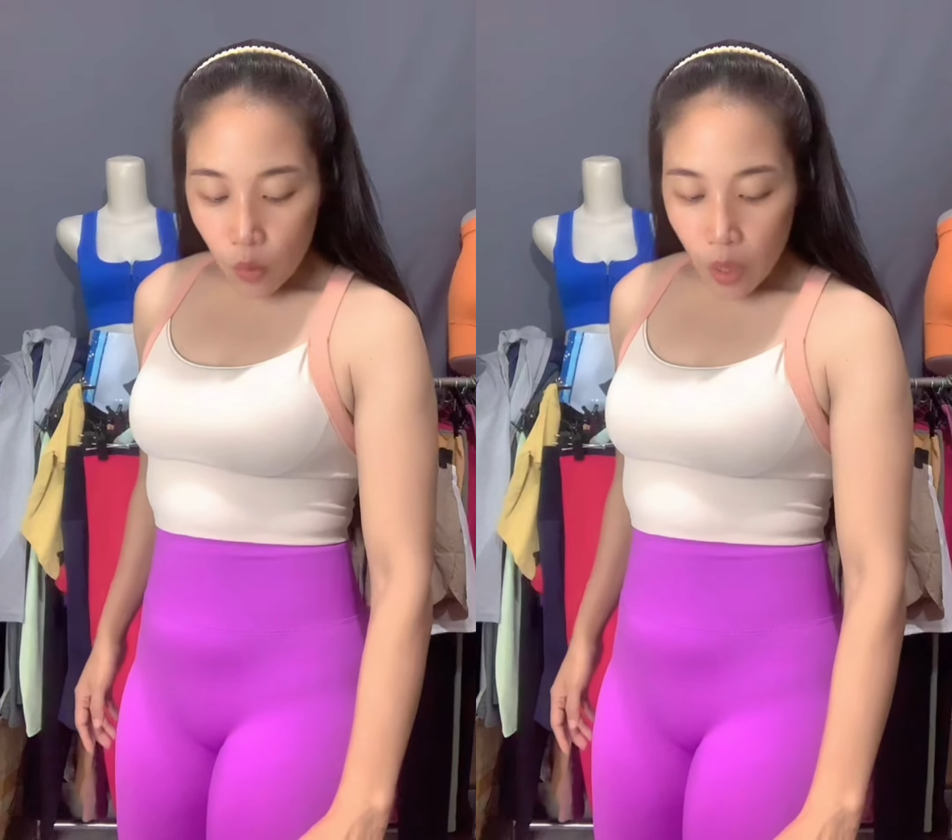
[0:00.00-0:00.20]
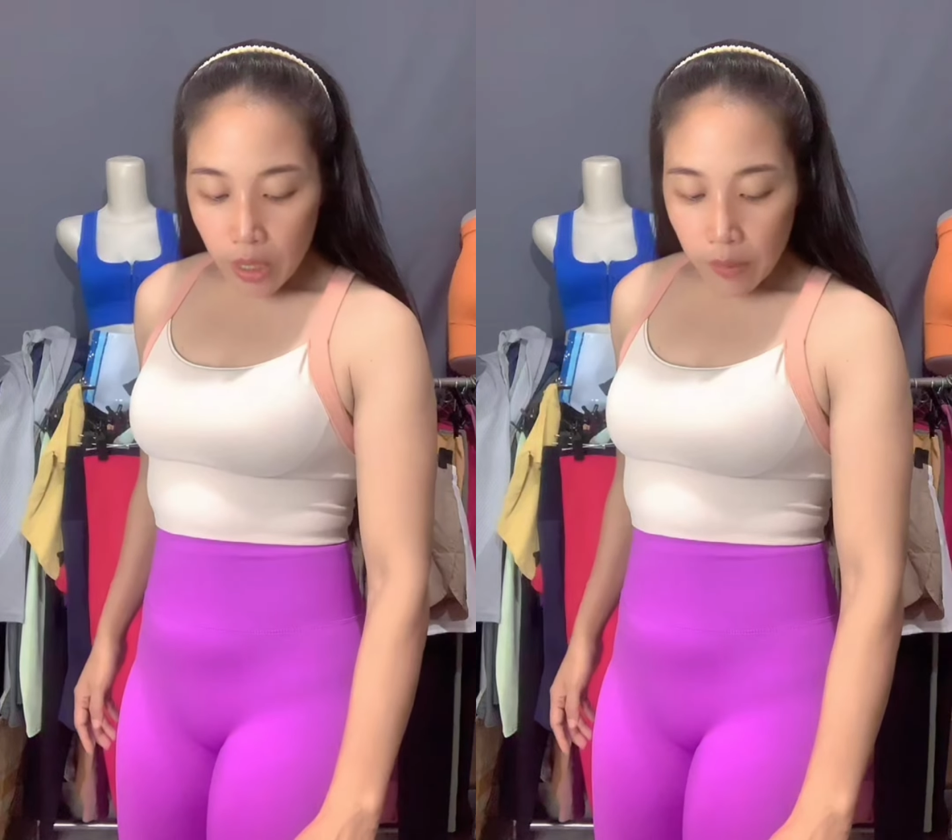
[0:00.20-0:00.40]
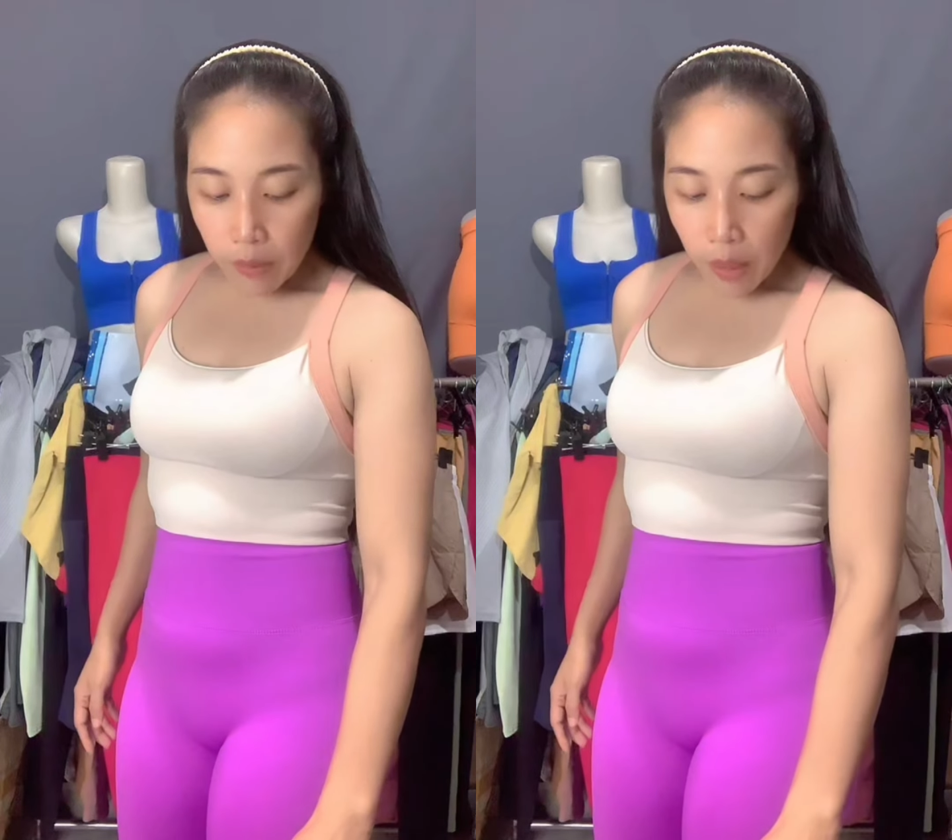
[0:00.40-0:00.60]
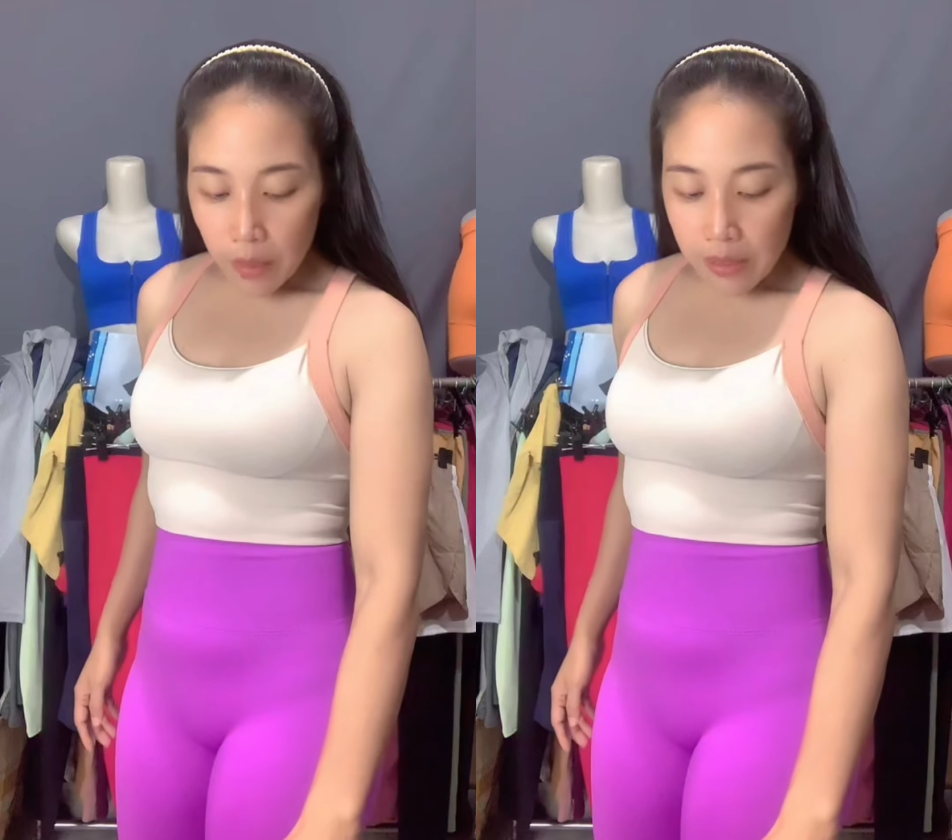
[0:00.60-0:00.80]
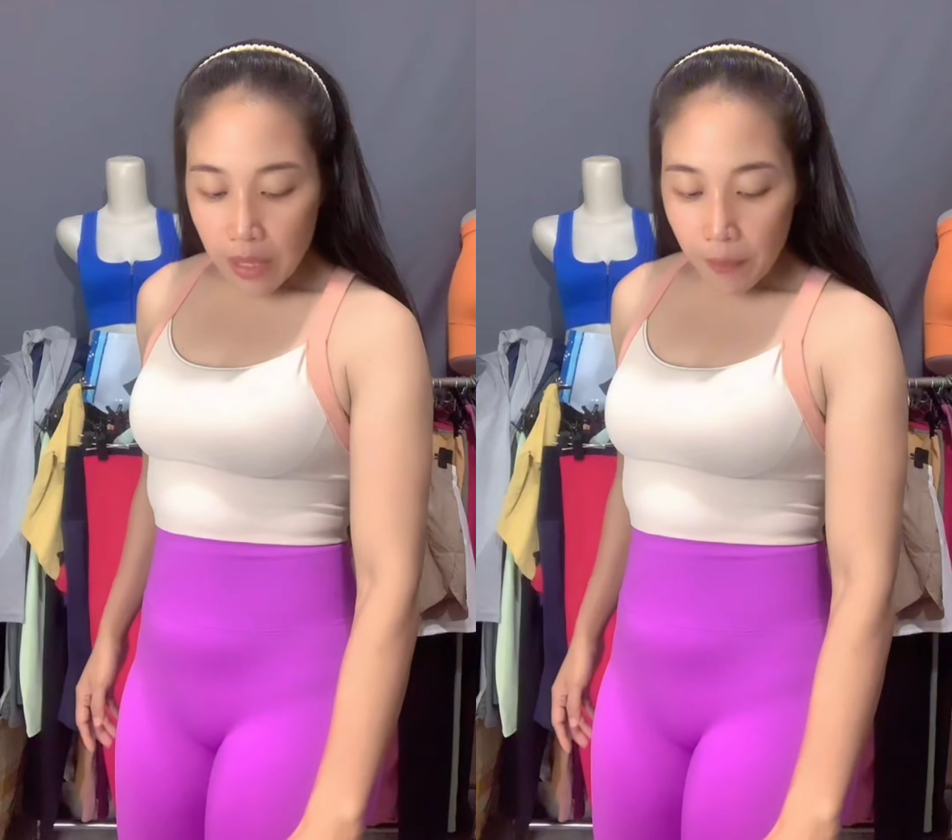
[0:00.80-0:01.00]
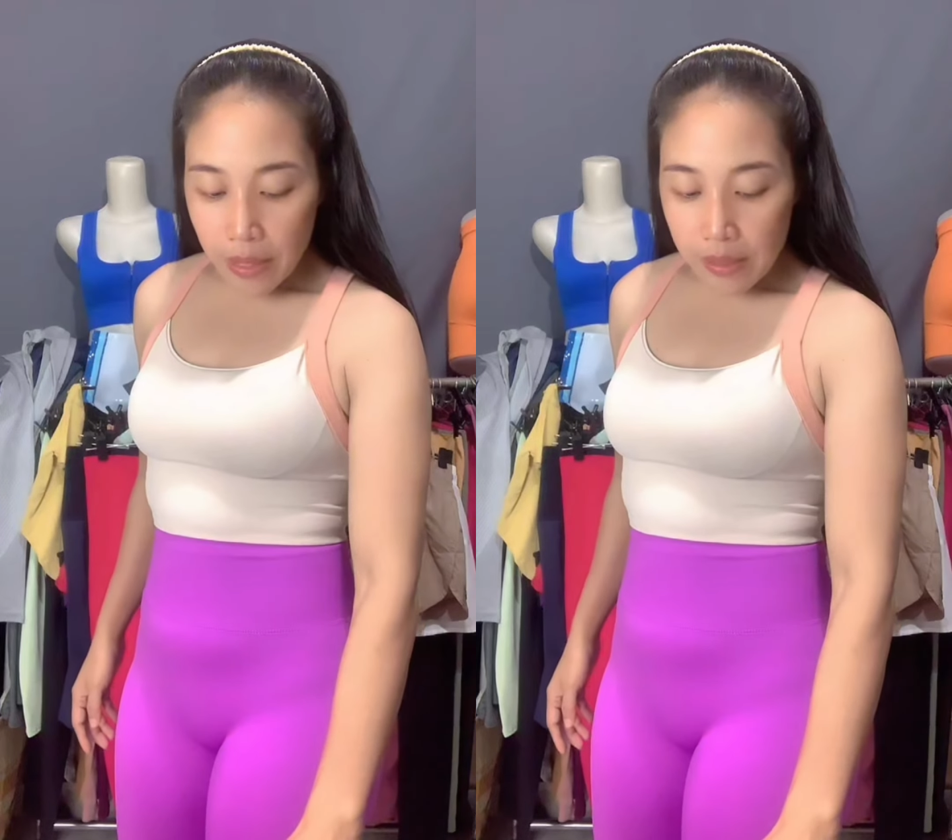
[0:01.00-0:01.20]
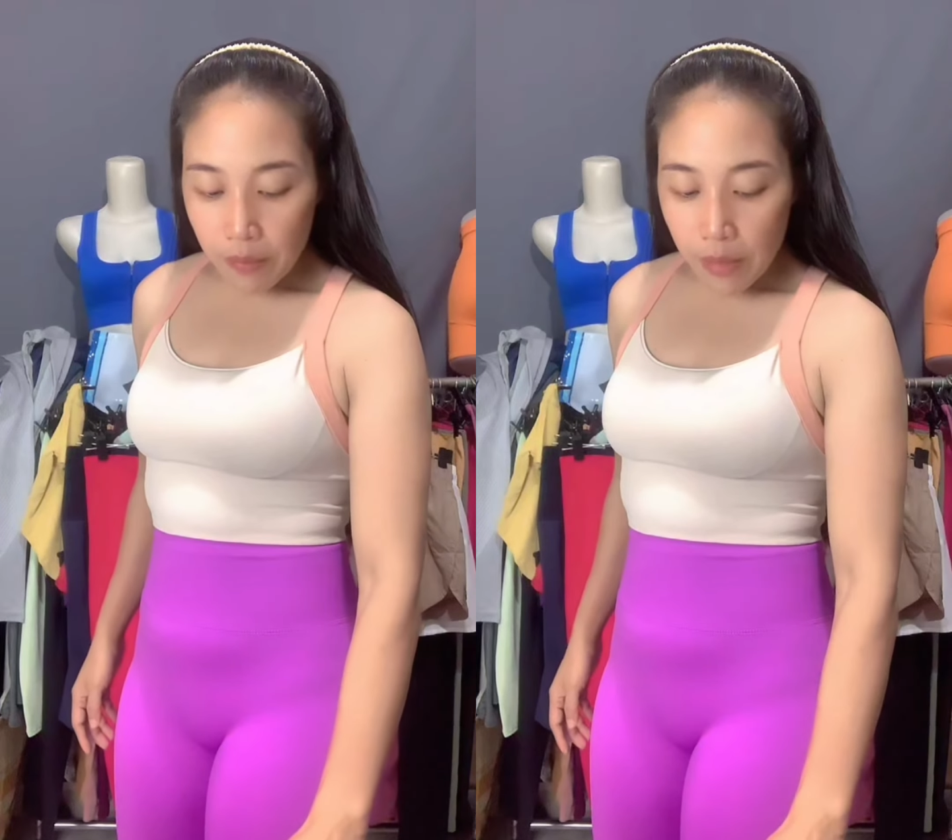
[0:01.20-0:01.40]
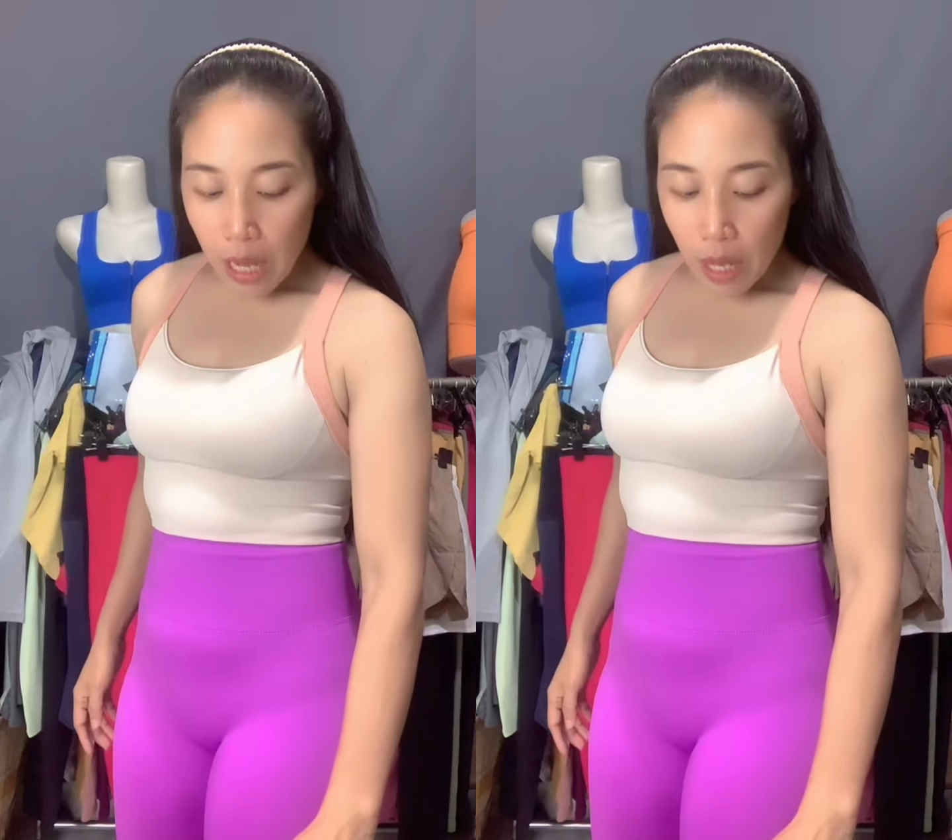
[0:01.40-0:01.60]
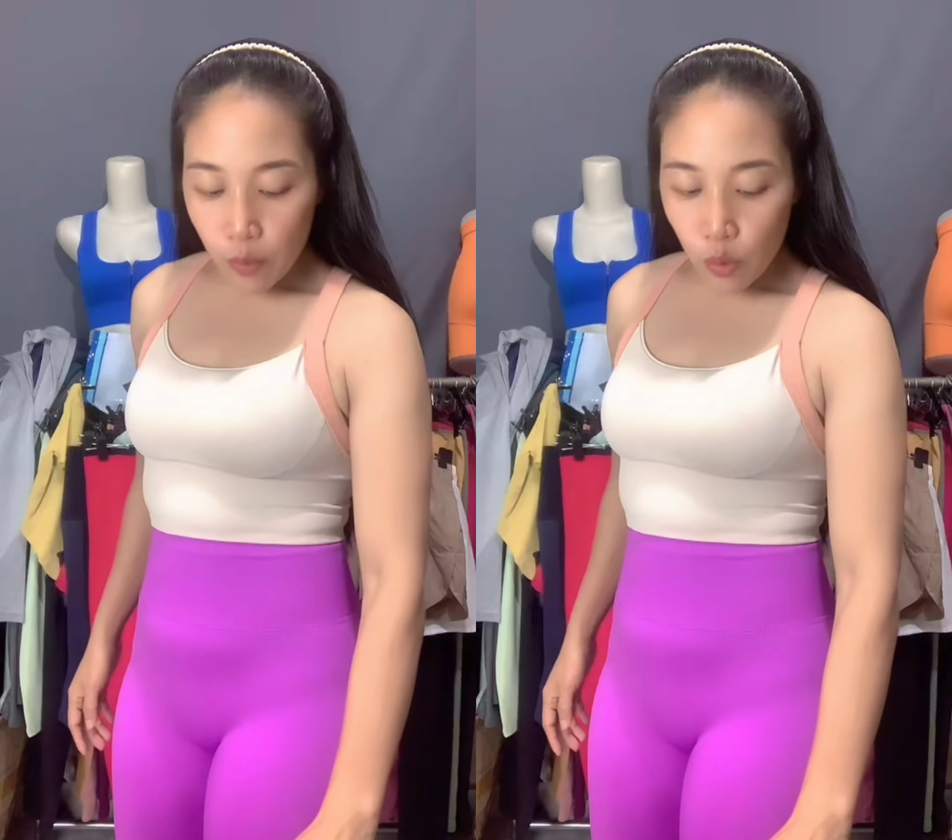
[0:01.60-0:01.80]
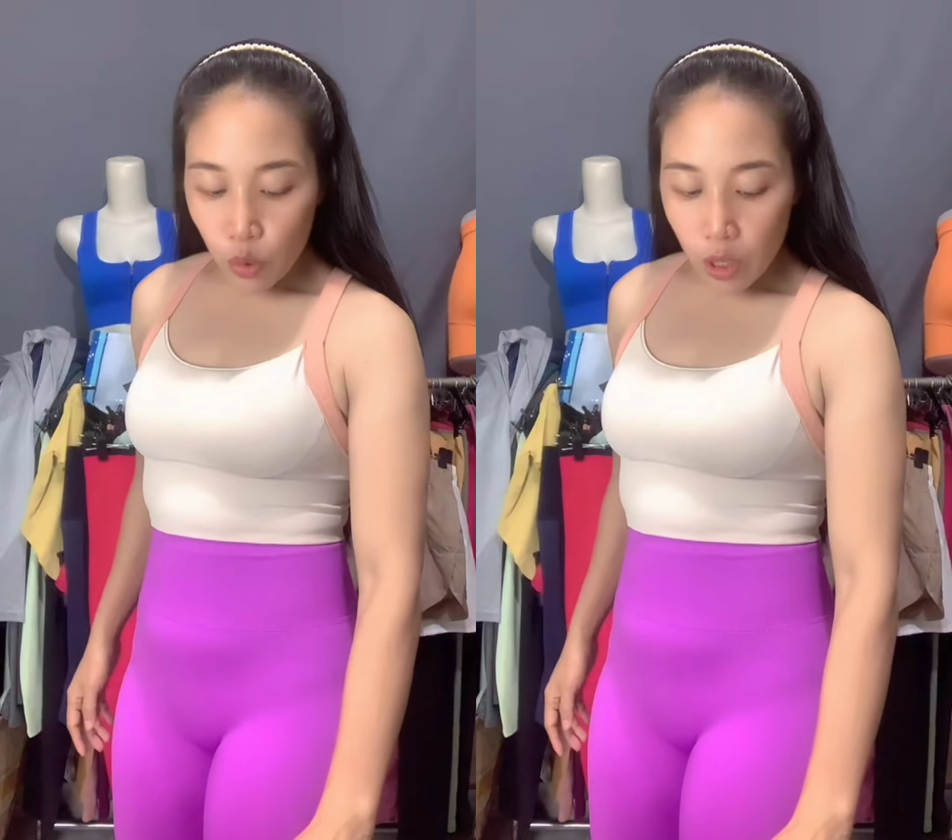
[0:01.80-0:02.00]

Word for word: muat di BB sampai 90